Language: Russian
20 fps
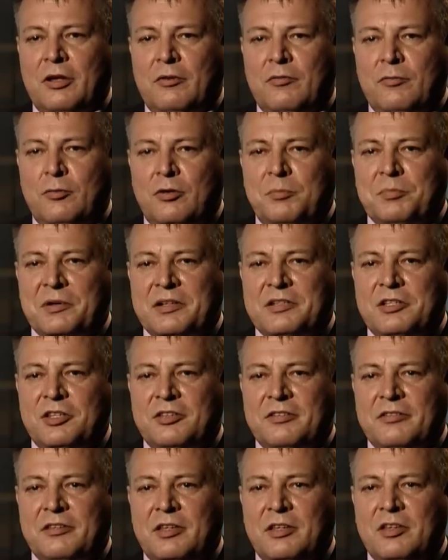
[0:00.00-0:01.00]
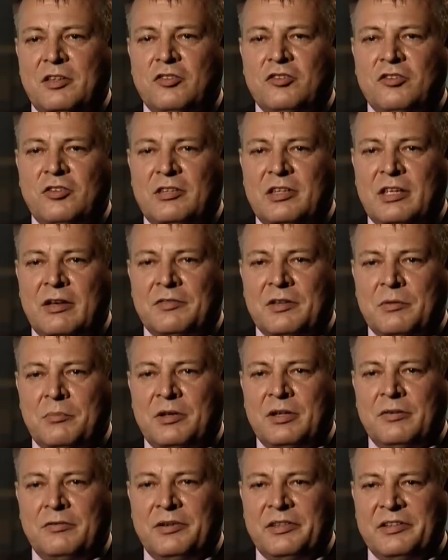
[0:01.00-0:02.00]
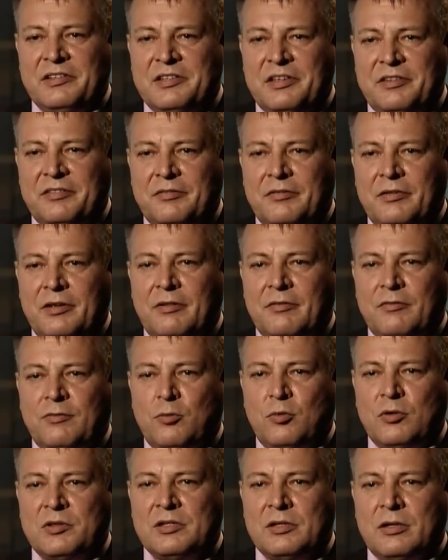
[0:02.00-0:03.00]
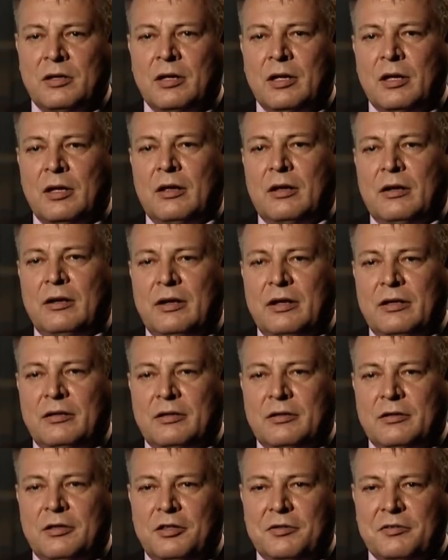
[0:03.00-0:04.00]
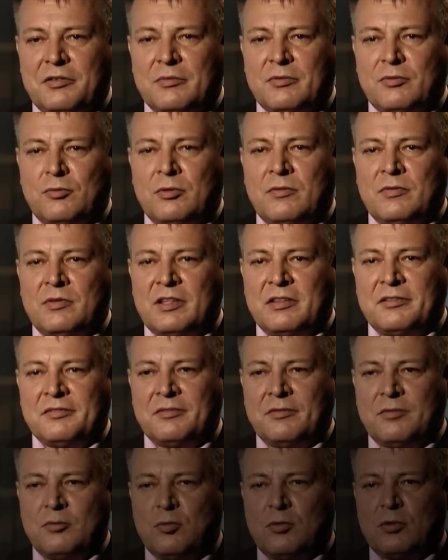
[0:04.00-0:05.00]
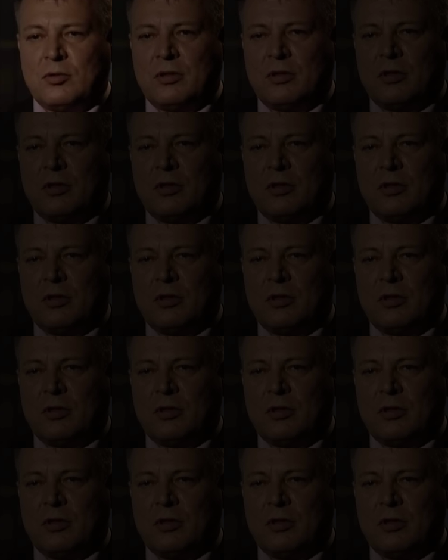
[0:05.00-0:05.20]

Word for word: вел практически ежедневно боевые действия в ходе лета 1812 года.